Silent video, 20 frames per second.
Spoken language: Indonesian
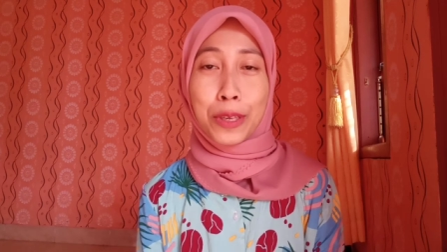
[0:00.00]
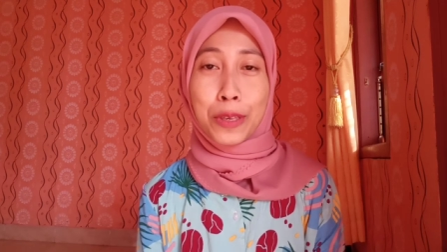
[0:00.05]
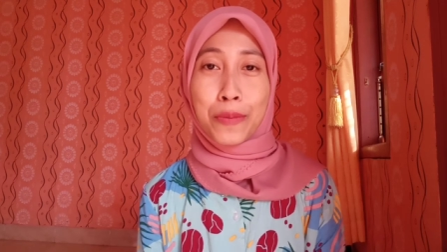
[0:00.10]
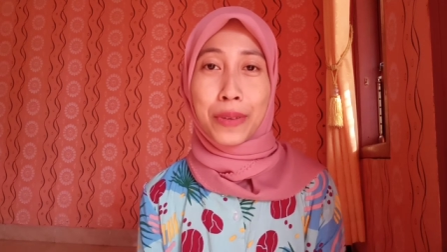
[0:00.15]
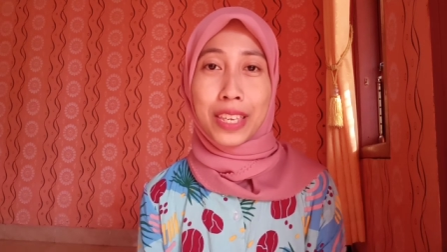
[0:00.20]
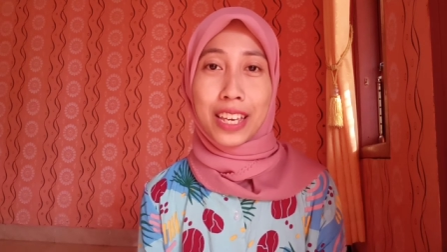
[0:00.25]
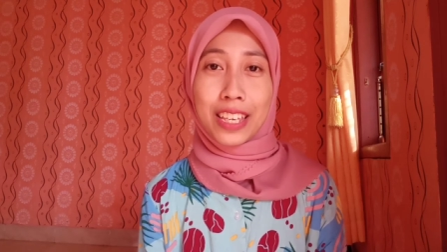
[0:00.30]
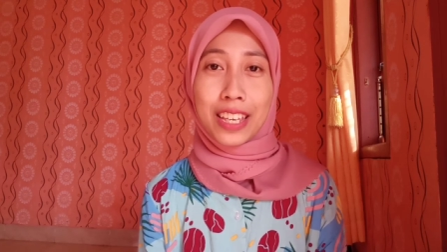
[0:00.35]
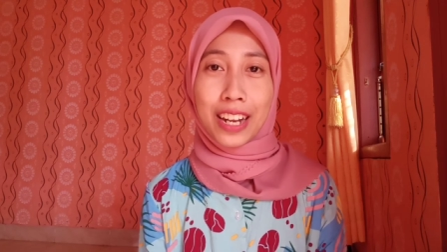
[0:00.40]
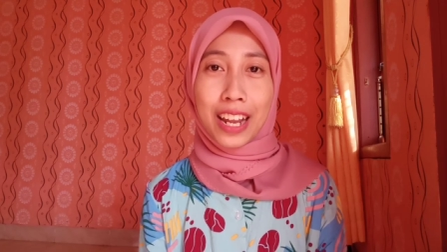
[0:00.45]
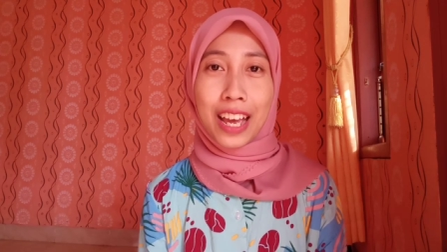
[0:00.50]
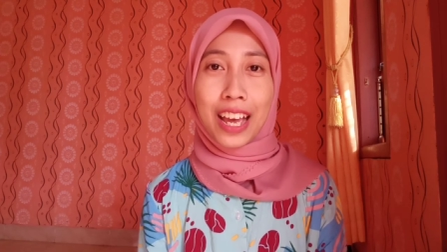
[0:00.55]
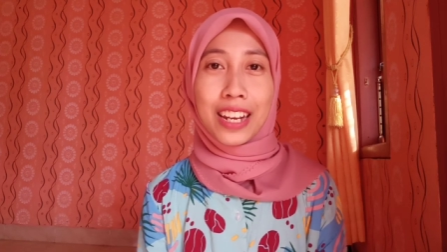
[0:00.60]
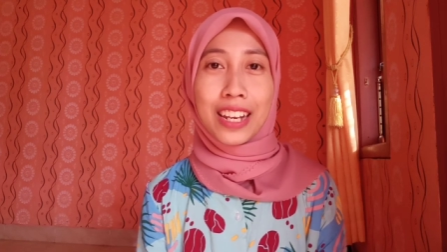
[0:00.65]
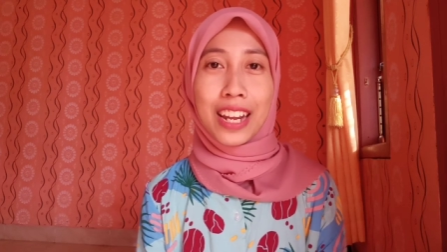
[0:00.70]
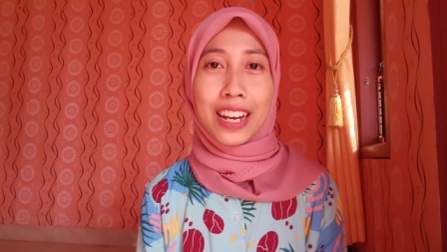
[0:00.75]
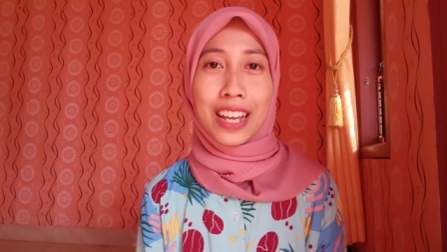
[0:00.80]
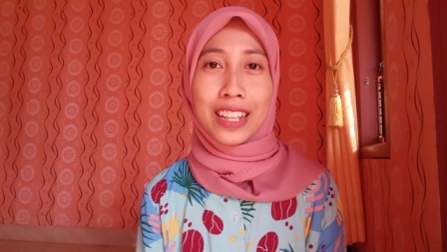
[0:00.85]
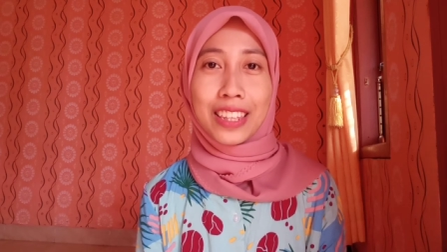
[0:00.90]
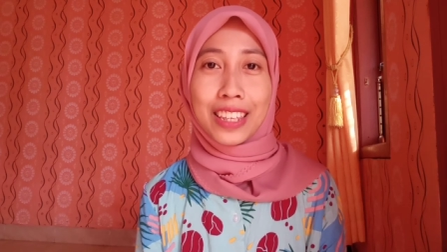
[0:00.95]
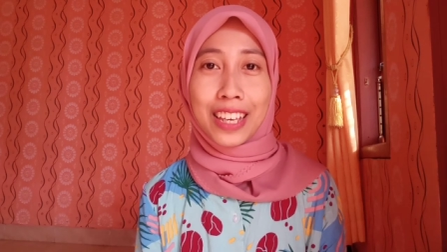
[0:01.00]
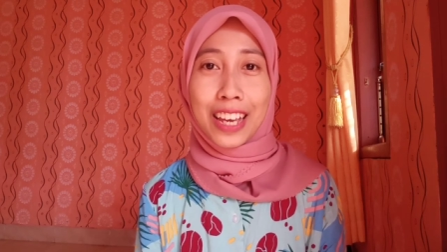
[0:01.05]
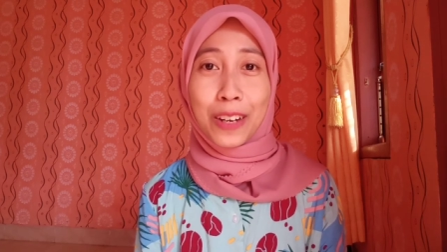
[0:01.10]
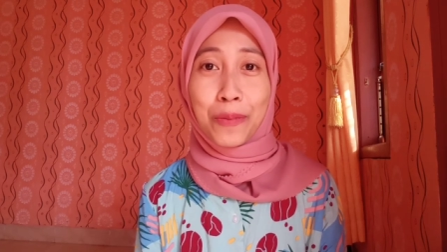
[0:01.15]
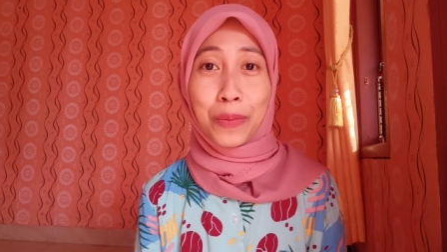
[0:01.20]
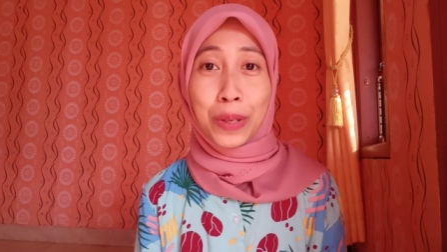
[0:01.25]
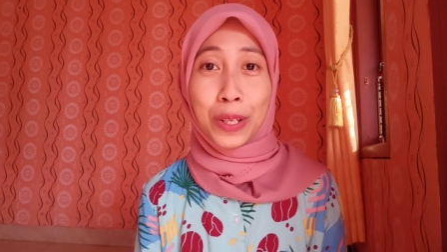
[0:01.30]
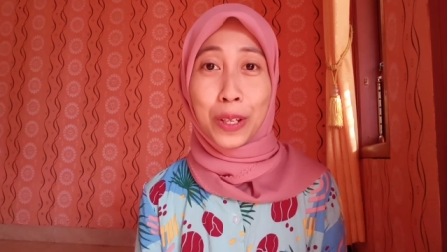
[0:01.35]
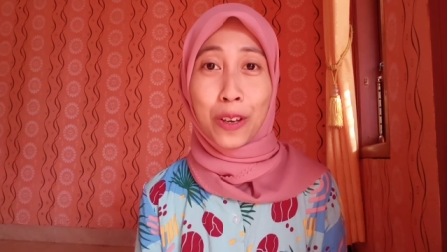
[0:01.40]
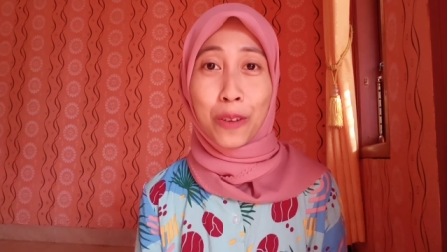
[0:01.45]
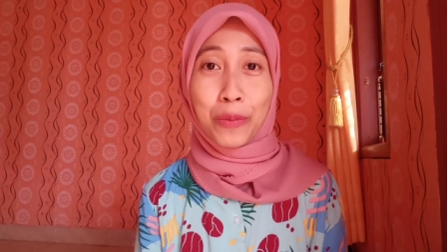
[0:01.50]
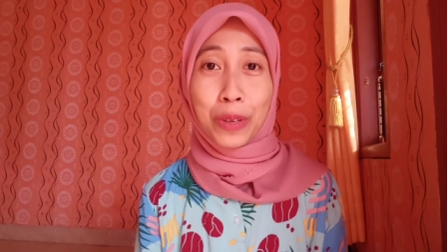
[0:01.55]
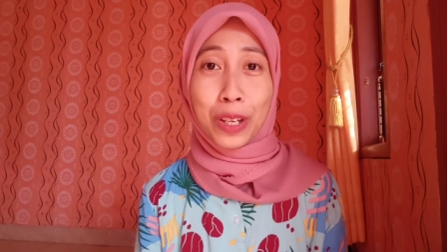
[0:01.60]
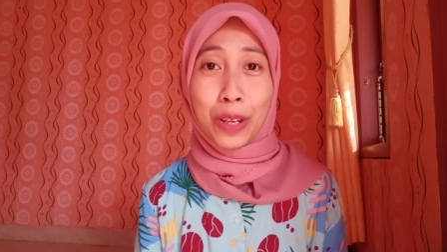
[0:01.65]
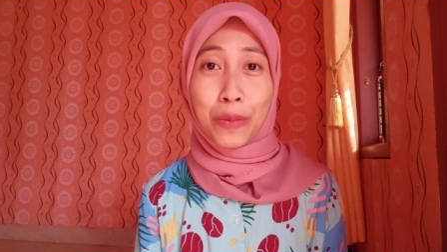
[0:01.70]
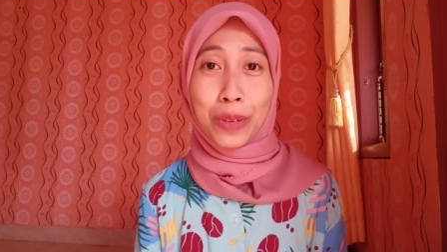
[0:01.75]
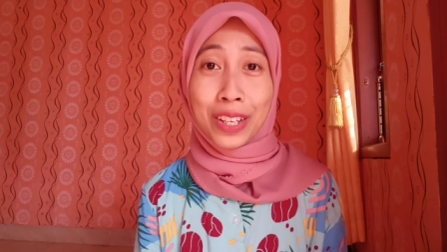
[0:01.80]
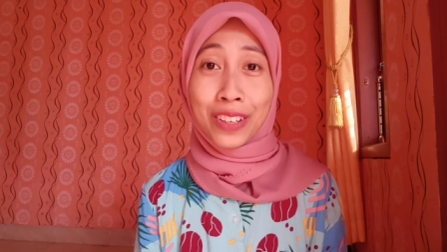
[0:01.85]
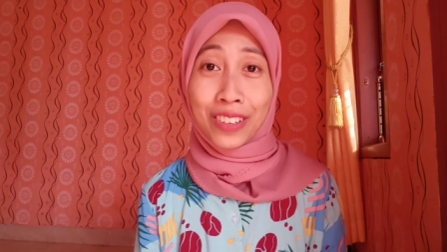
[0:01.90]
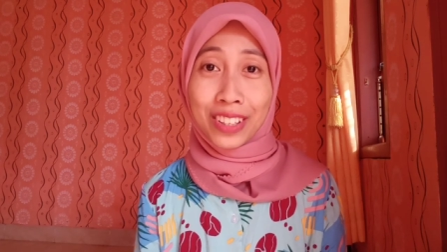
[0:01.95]
Isma Jahira dan nantikan
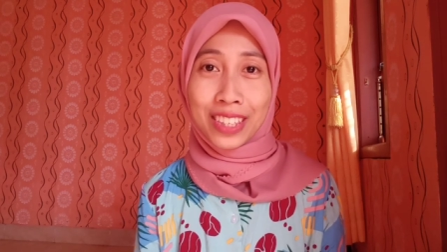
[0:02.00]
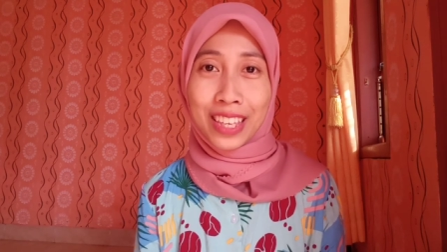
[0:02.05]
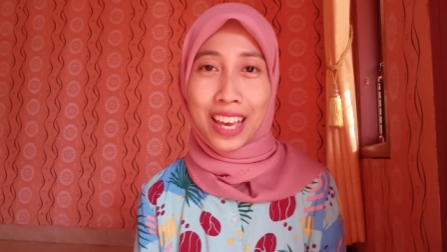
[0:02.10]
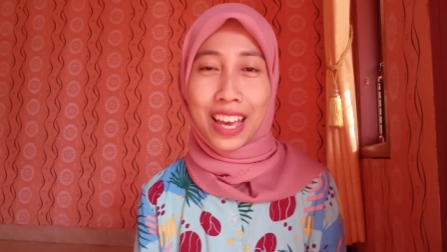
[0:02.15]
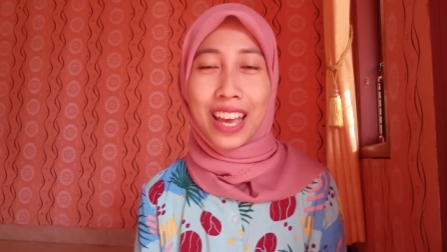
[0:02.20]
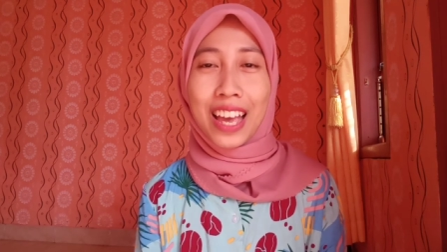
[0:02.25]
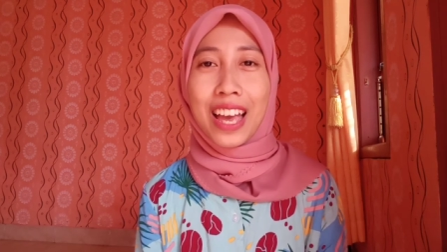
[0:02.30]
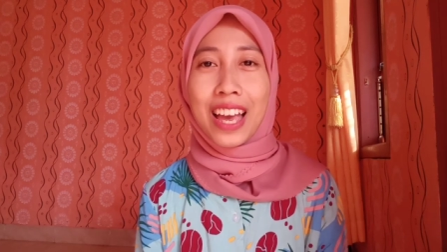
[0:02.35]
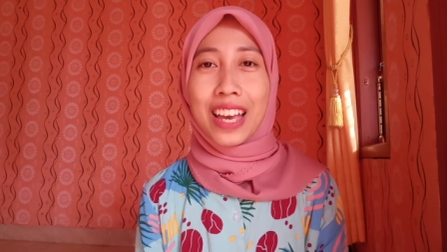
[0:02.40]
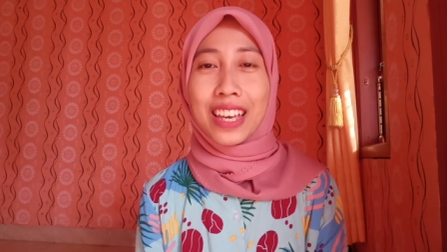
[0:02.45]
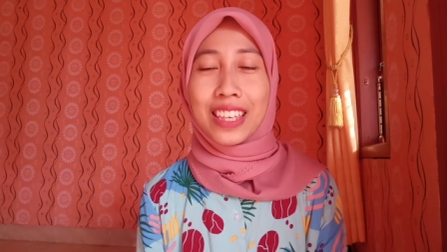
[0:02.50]
video-video berikutnya